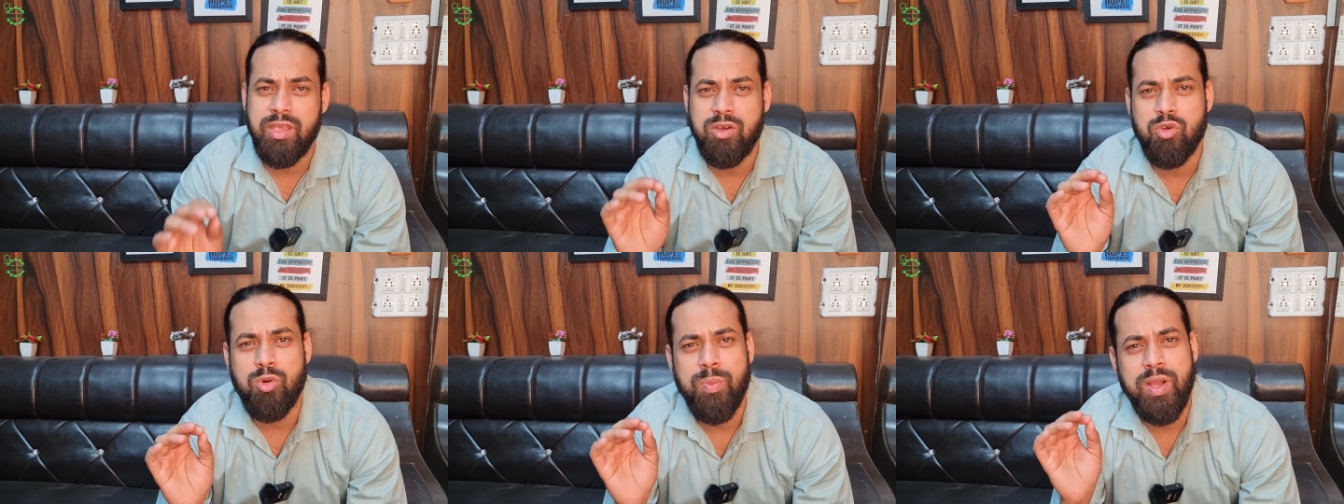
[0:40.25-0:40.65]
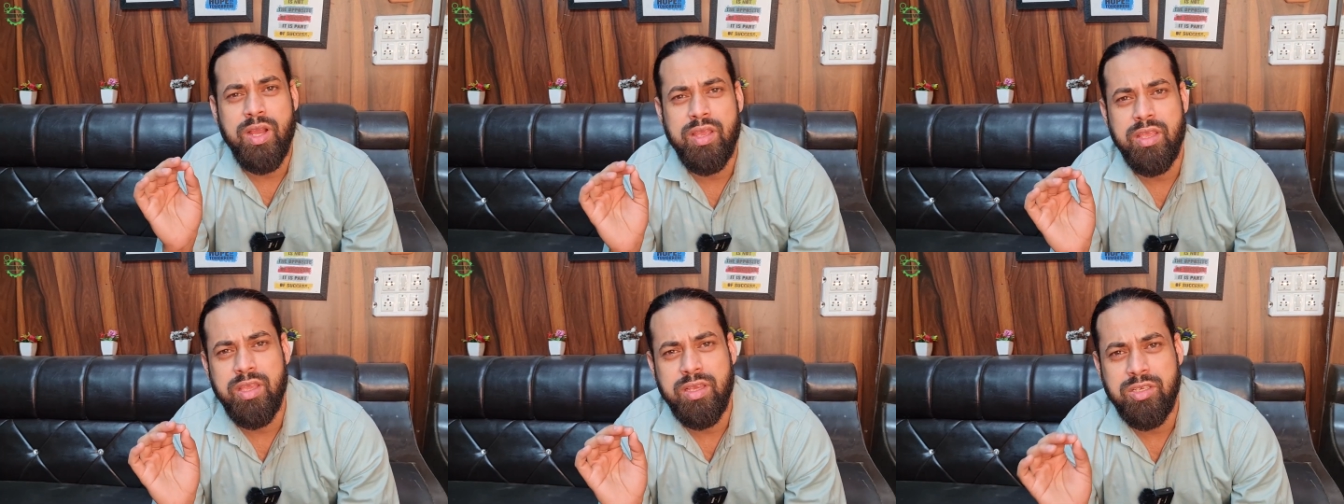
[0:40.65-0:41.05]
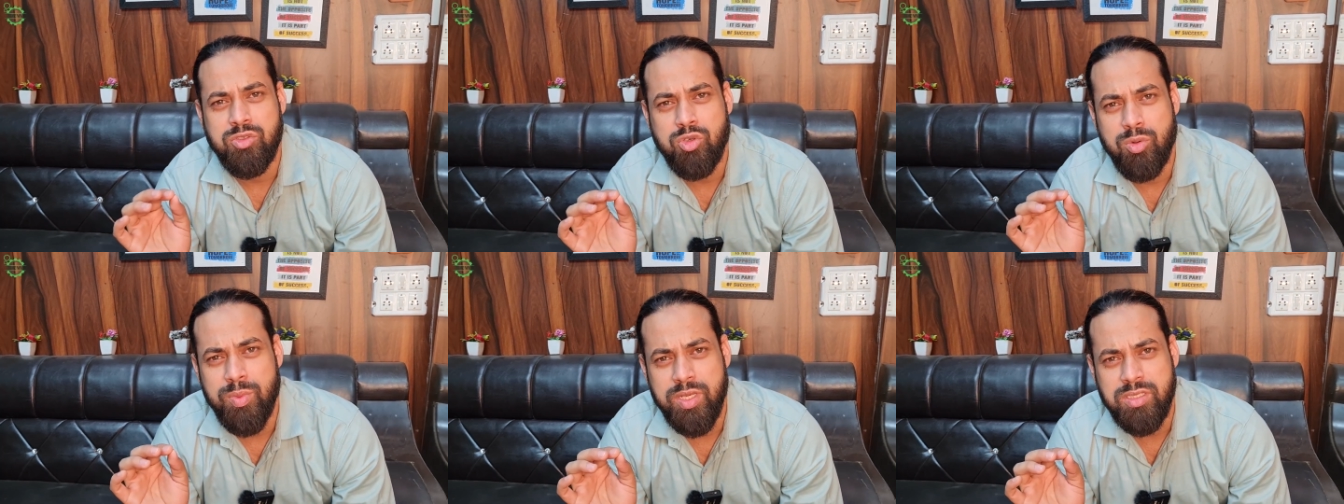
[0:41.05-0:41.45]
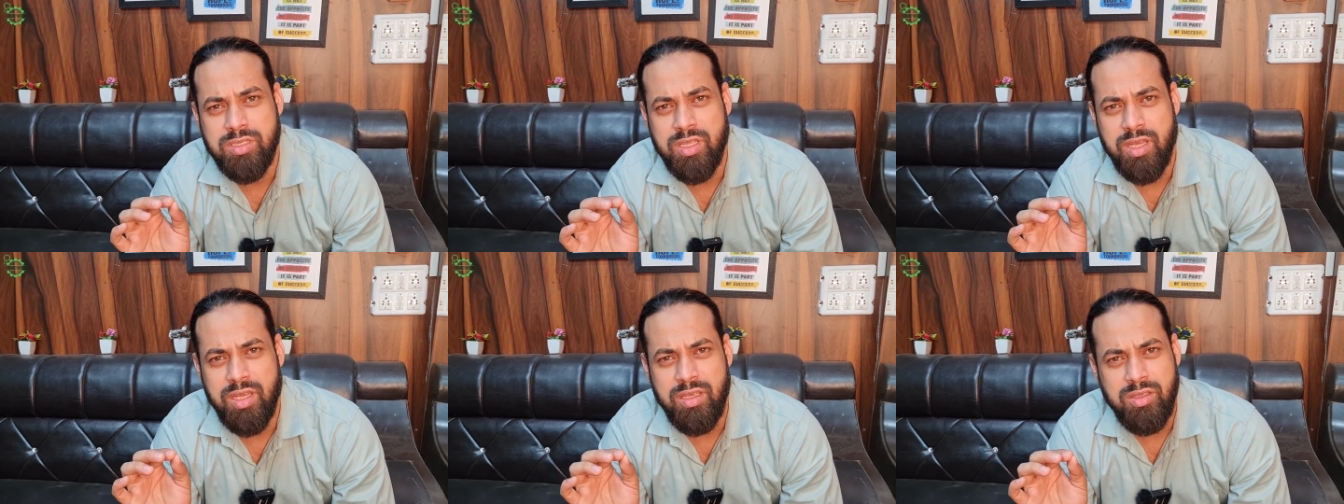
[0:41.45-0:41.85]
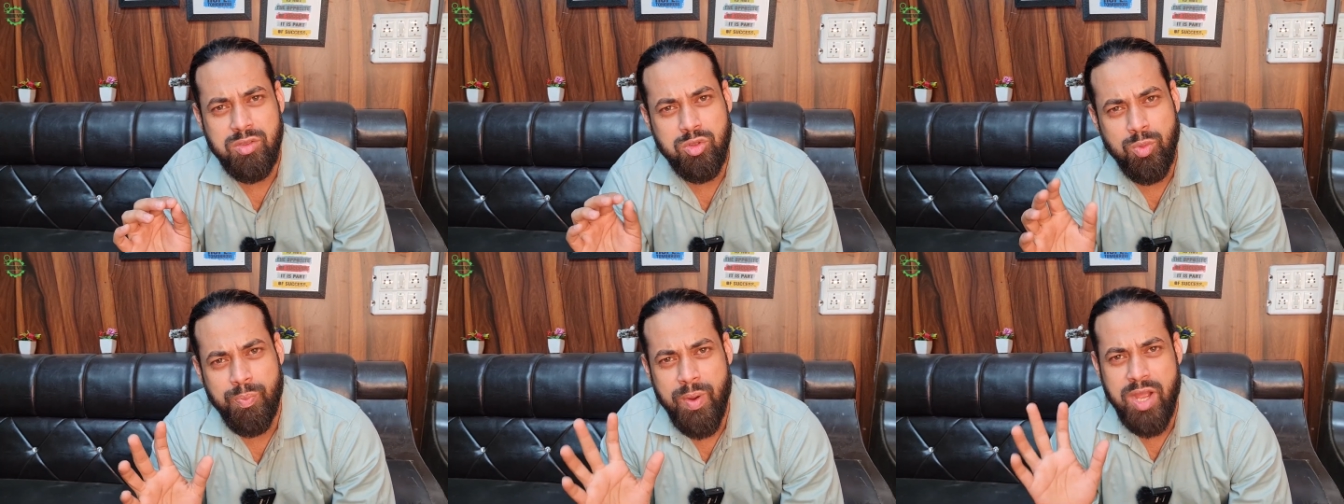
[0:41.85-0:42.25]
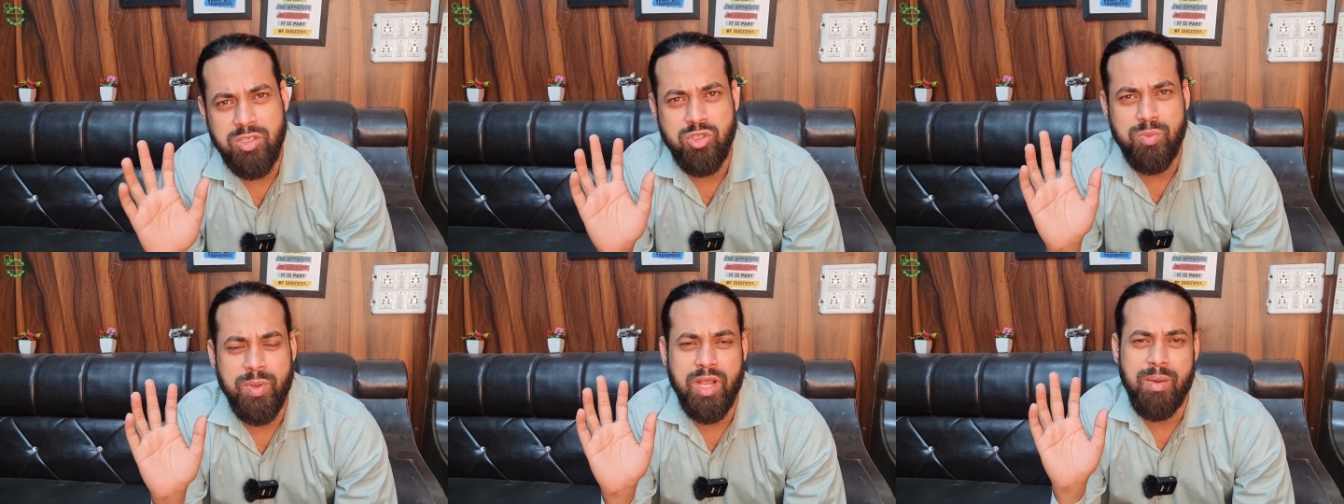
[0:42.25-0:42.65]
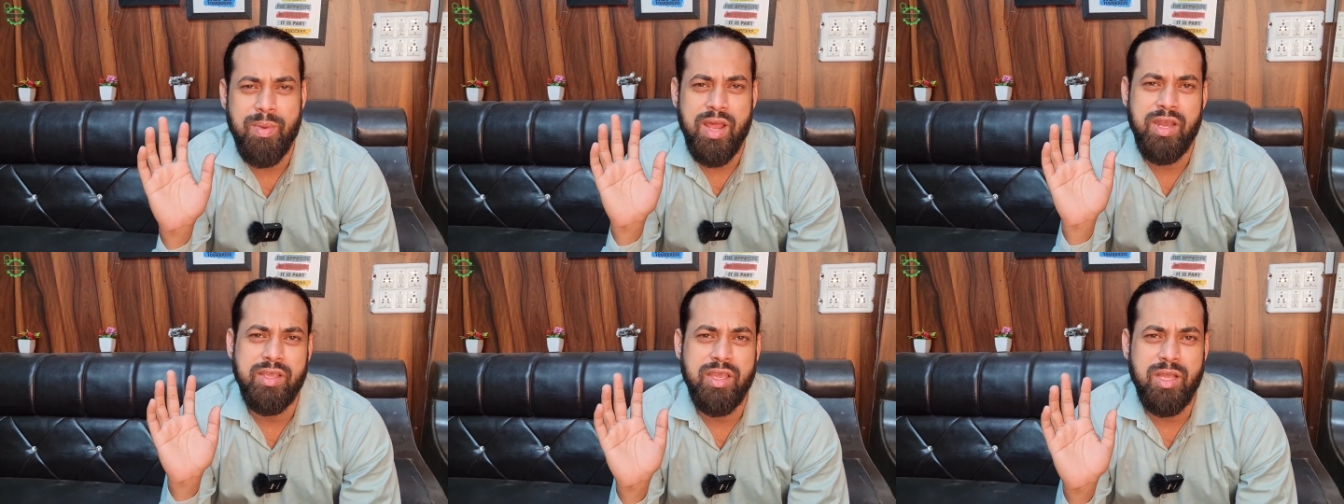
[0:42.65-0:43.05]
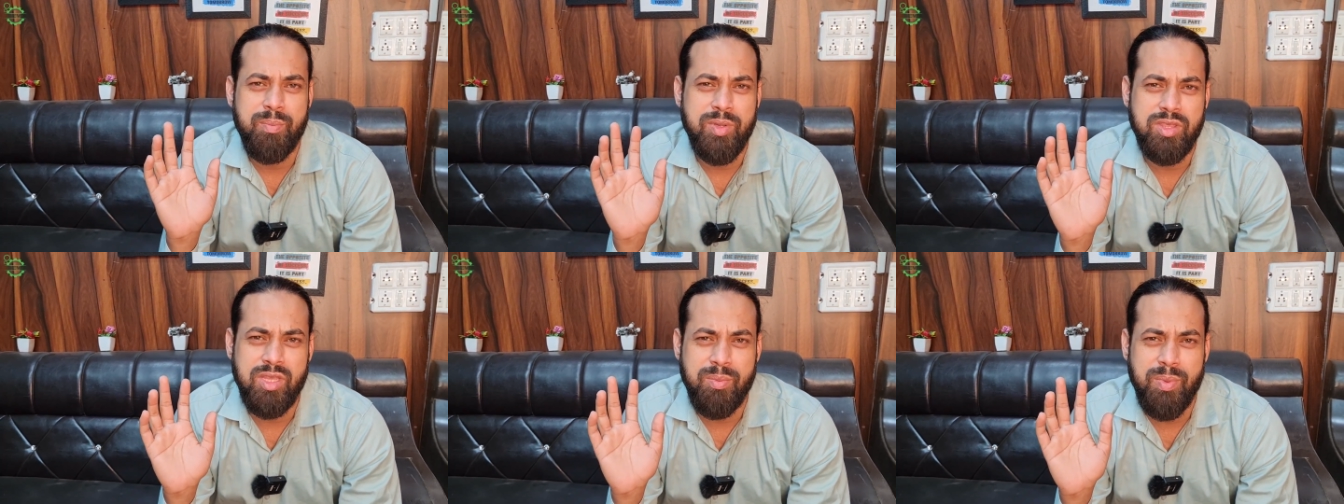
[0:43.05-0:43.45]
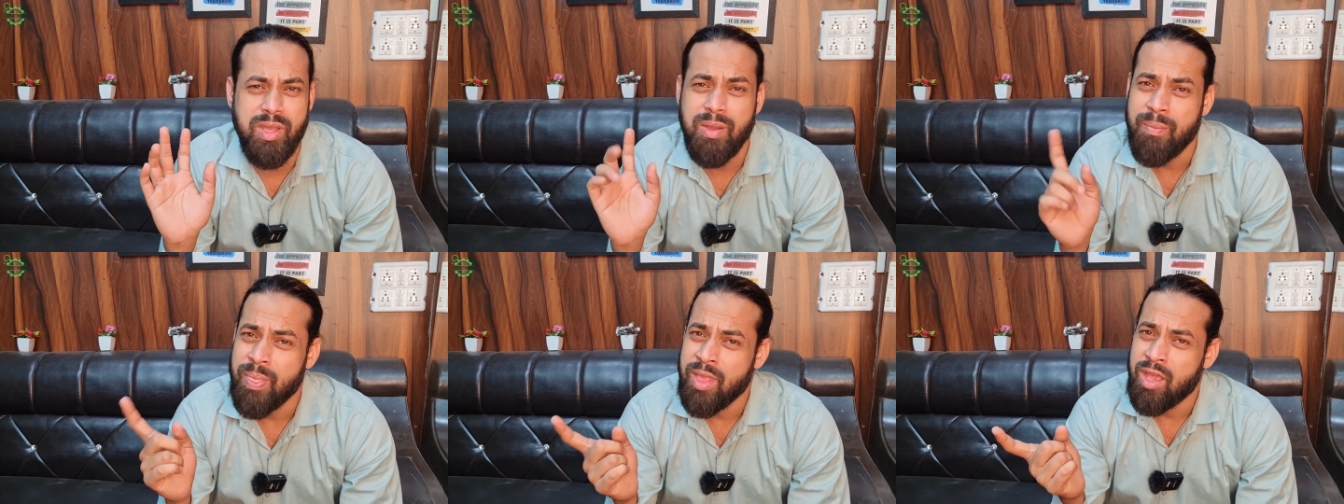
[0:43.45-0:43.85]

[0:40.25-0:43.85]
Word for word: एक रुपये का एक इसको बेचते हैं तो पाँच रुपये कमा लेंगे एक पत्ते पे